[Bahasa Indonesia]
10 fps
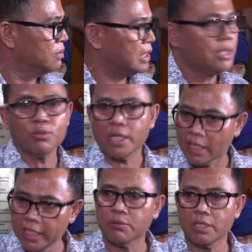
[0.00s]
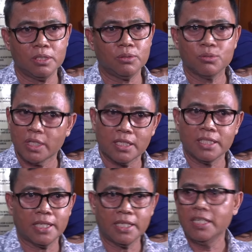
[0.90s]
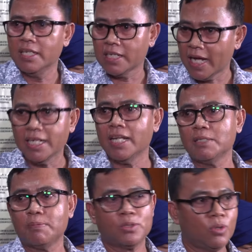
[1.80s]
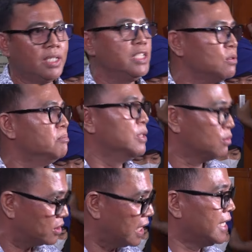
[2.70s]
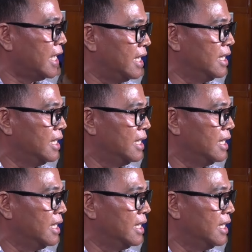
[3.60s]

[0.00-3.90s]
Jadi sudah clear waktu itu sudah selesai, nggak ada lagi persoalan itu menurut saya.